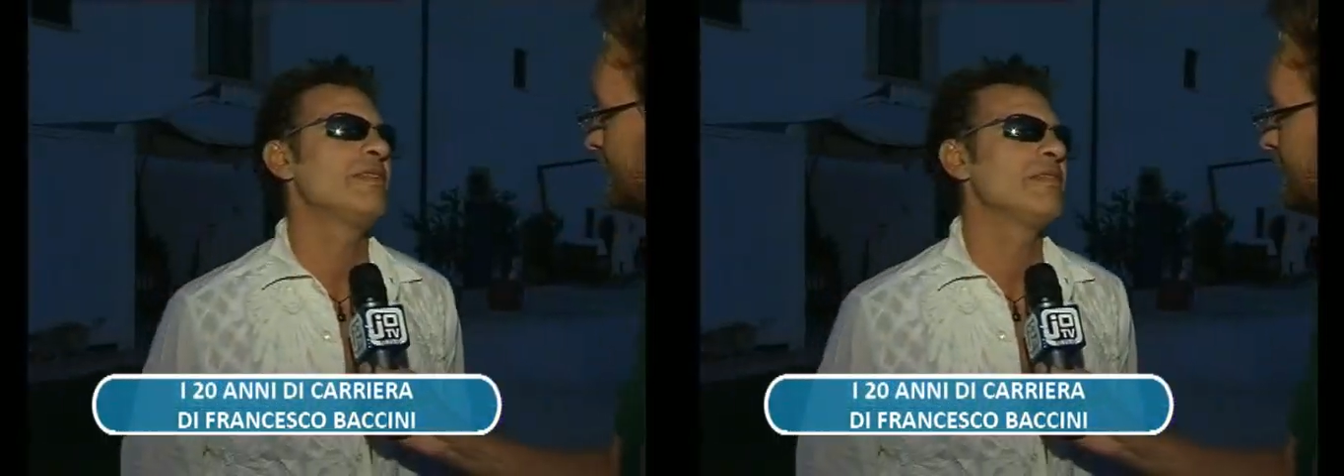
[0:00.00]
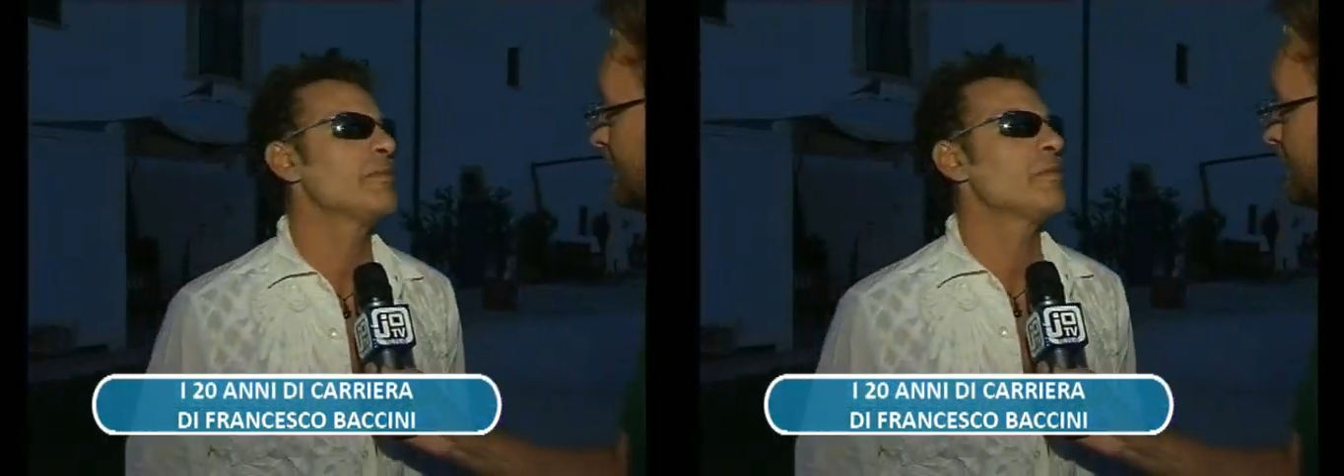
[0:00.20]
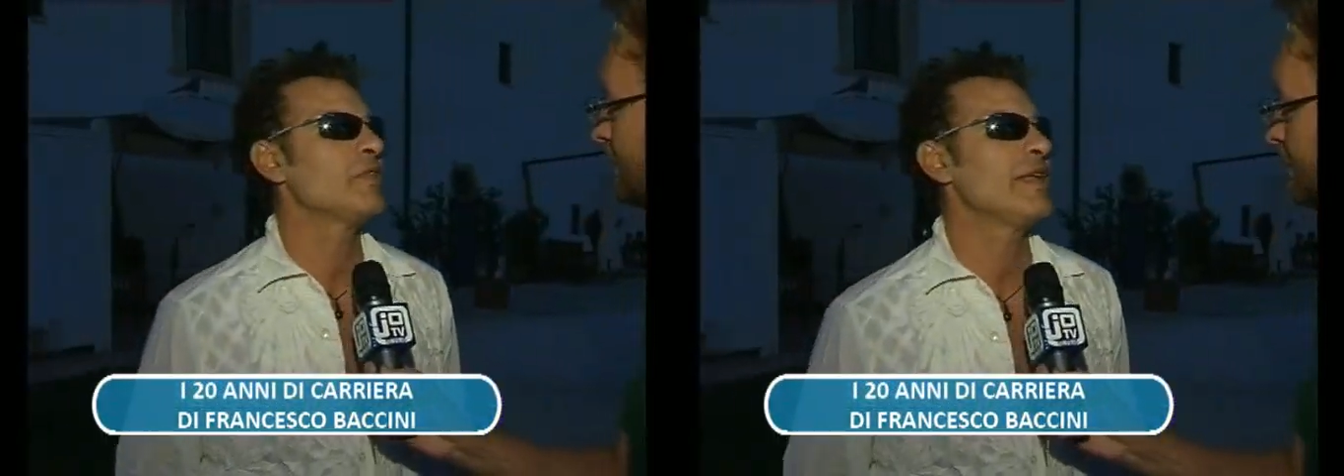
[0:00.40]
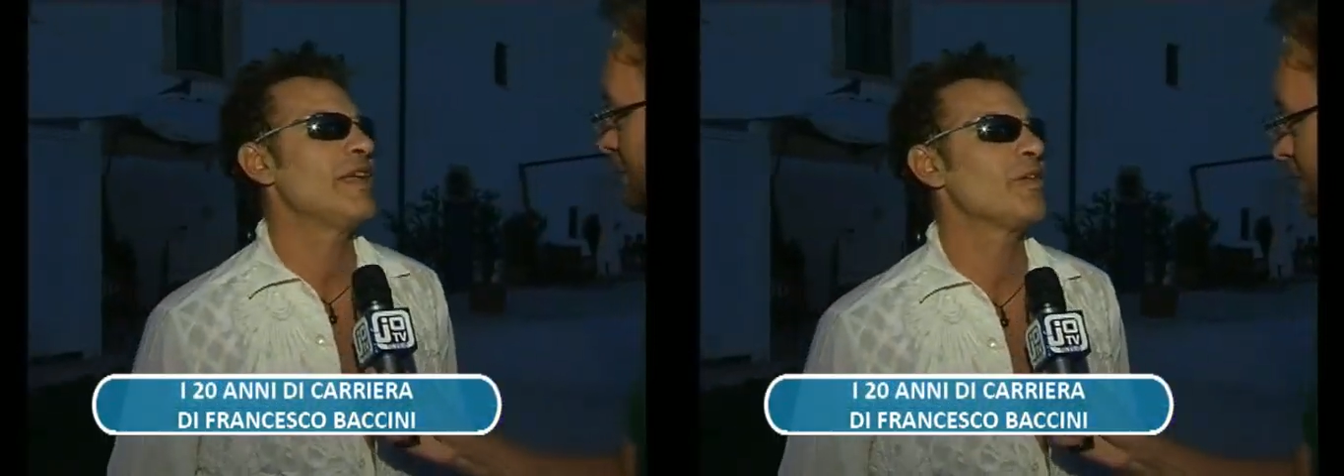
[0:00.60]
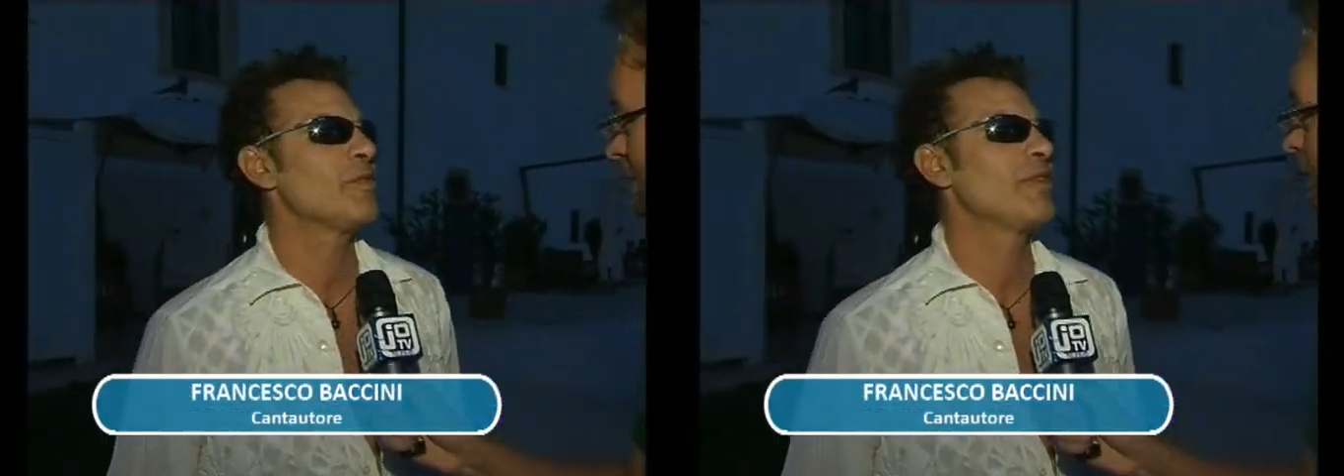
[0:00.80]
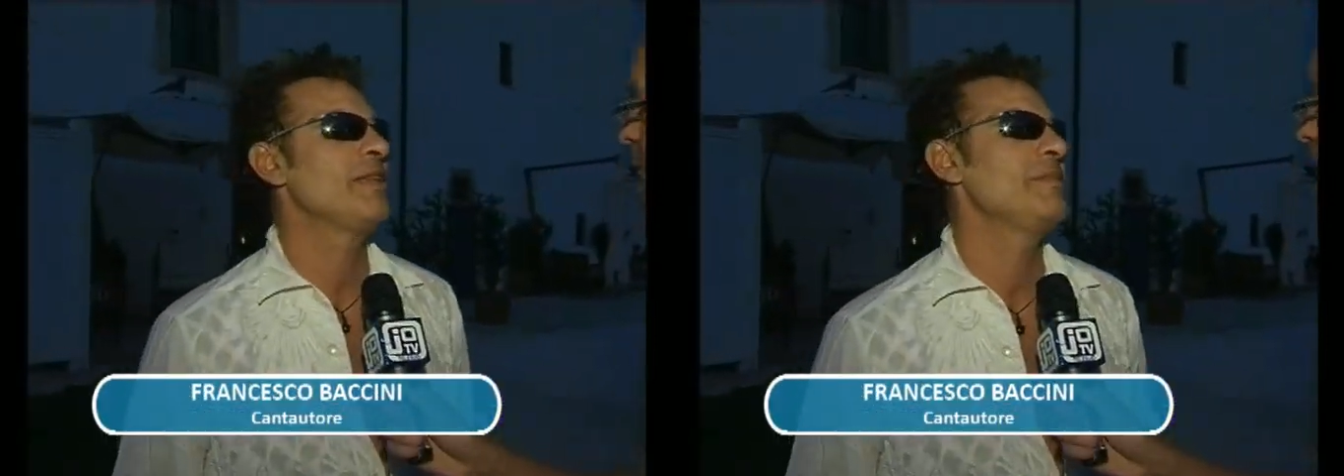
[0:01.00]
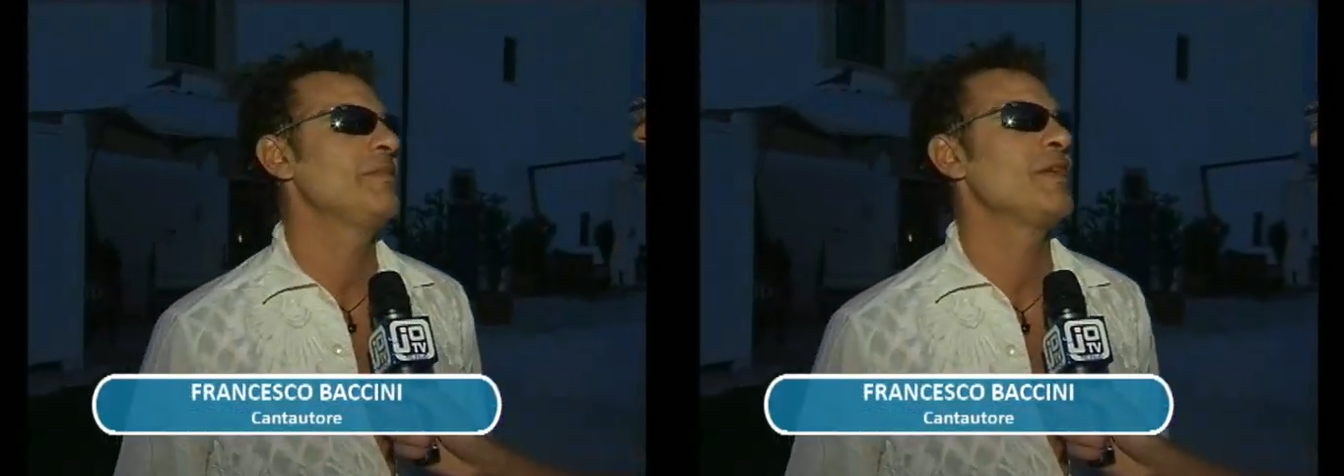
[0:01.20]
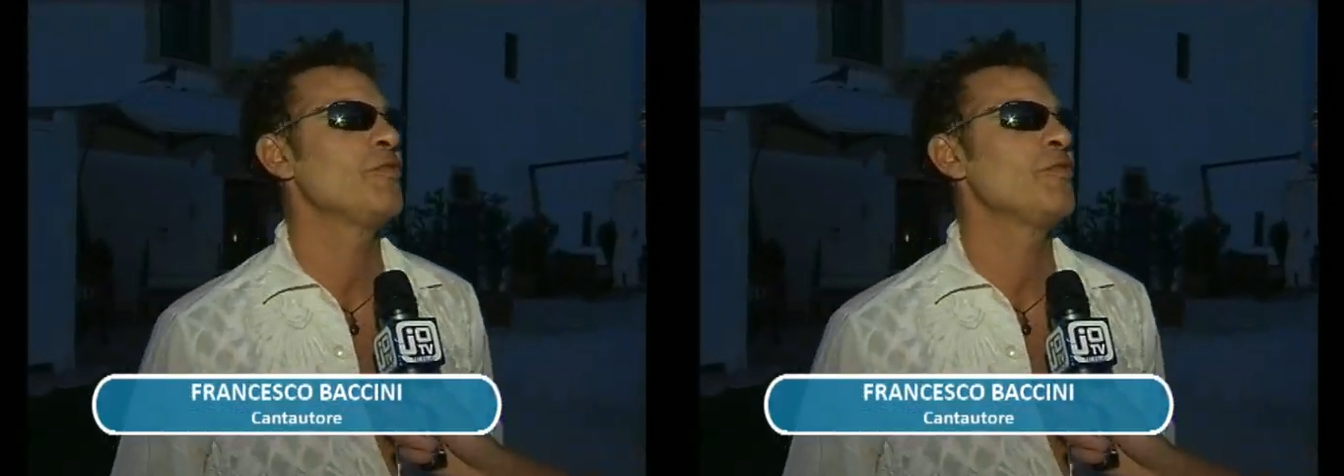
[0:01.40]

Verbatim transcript: vinsi il premio Tenco, quindi mi